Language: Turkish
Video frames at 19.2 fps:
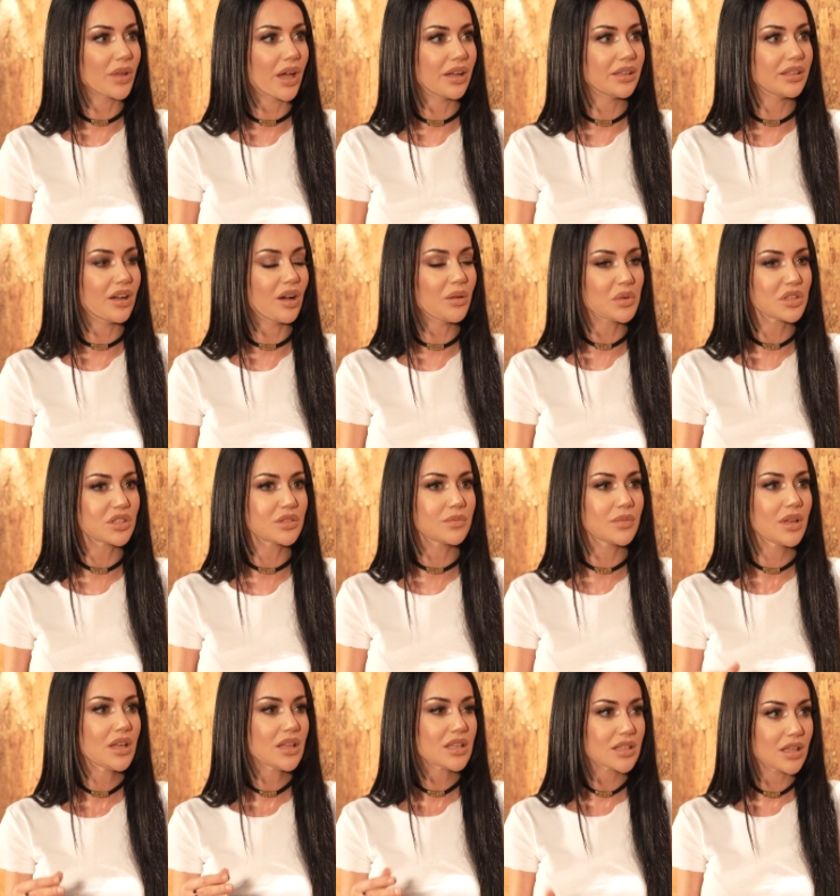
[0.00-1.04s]
Yani amacım
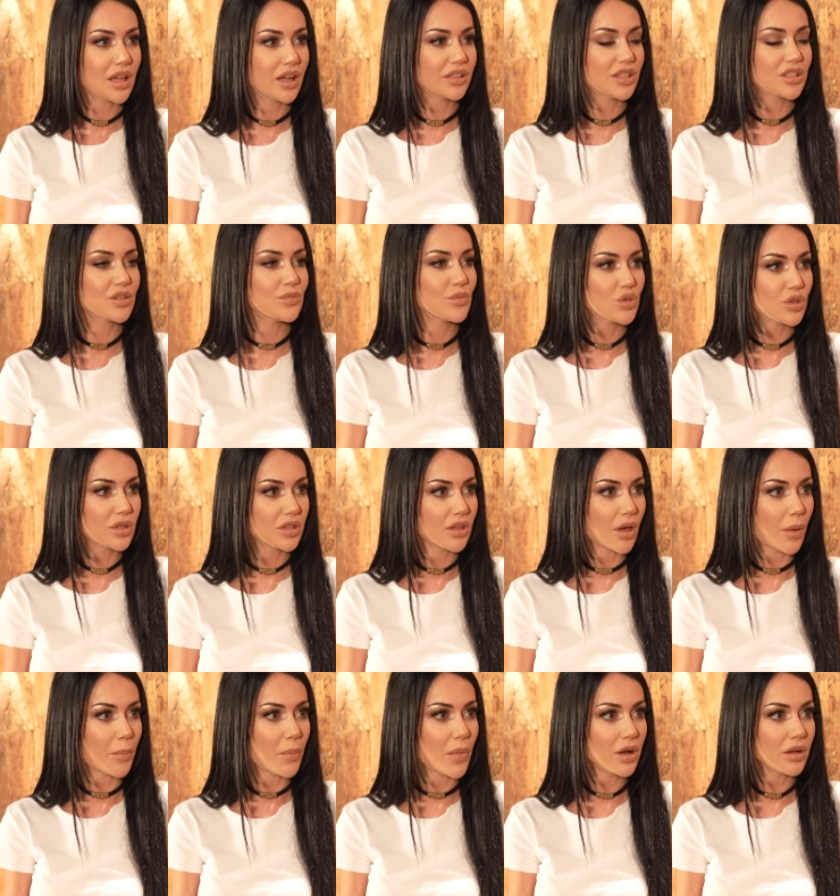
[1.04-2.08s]
sadece müzik
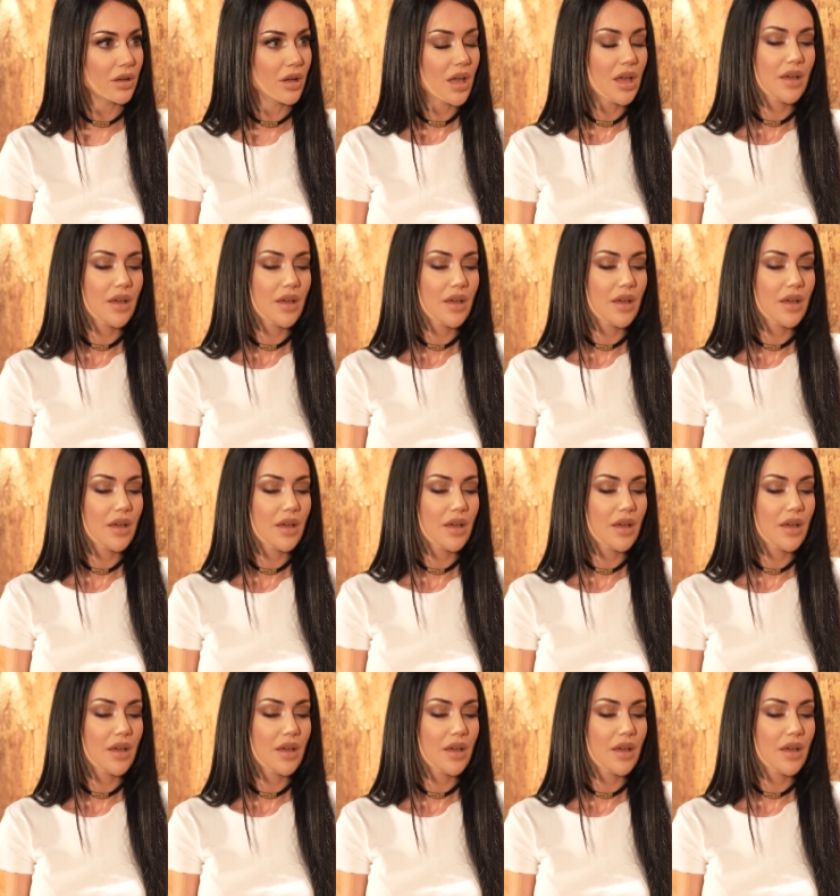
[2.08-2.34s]
yapmak